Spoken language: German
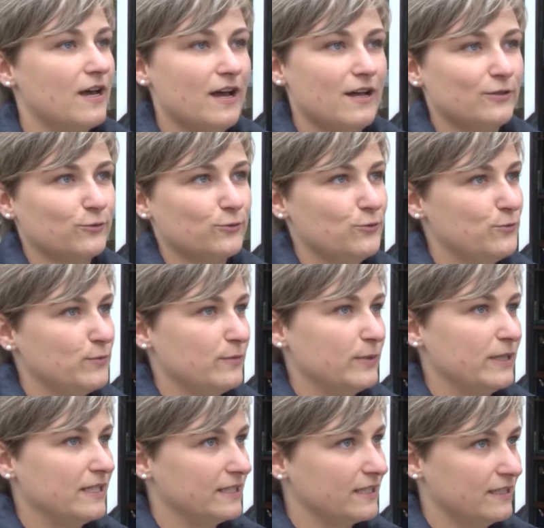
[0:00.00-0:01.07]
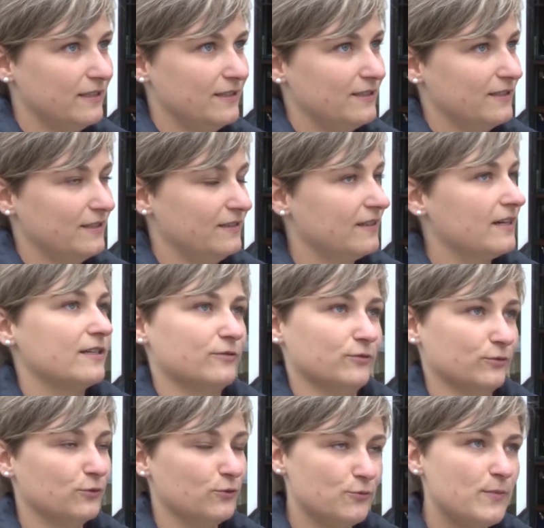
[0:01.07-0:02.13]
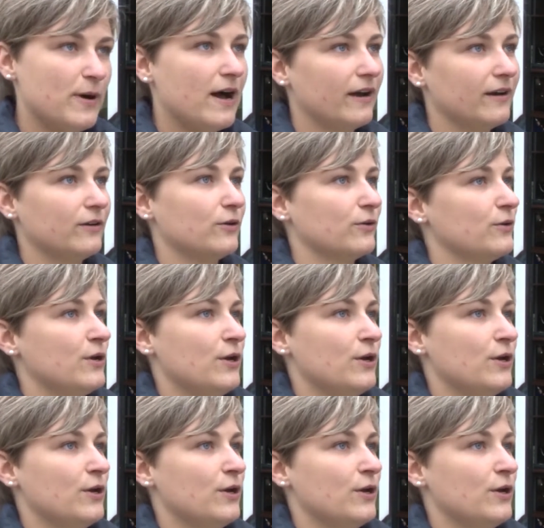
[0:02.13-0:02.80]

also über Belletristik, also Romane,